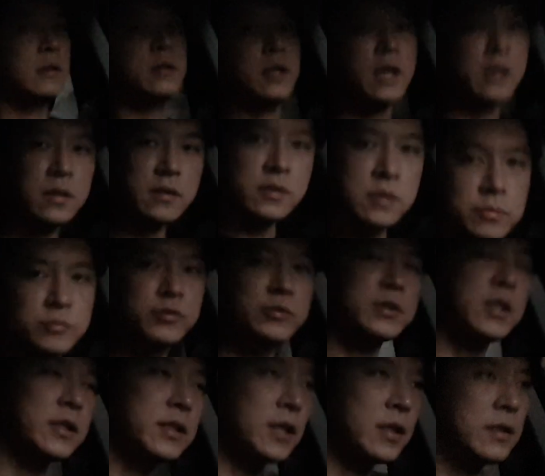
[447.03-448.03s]
다른
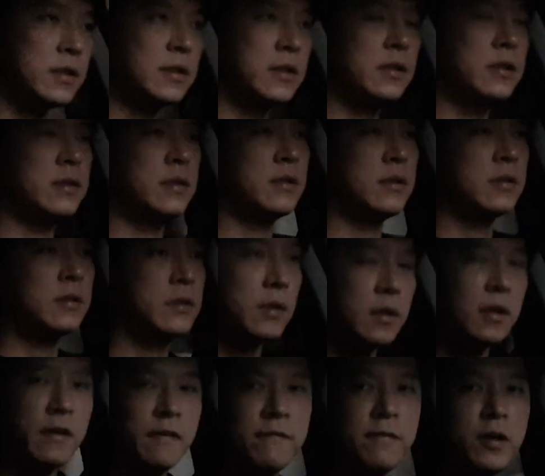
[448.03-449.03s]
금융자산을
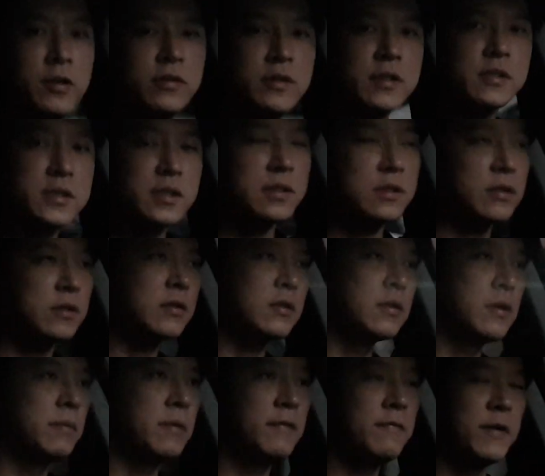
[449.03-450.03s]
펀드 있잖아요
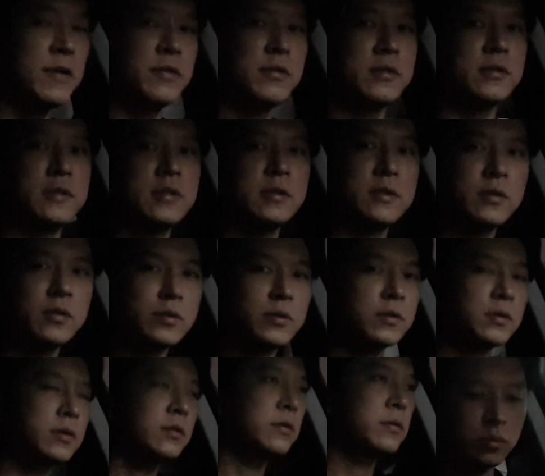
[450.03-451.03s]
글로벌 펀드
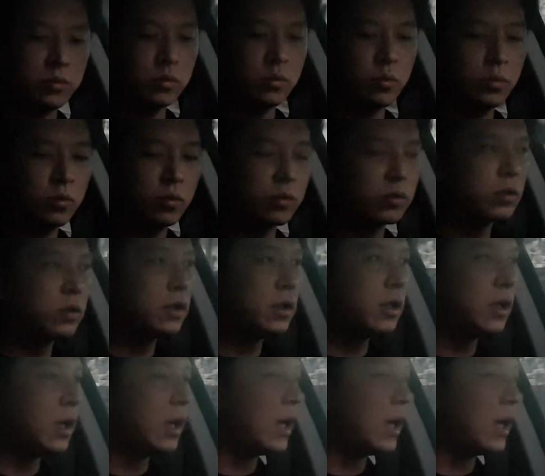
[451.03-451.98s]
요거를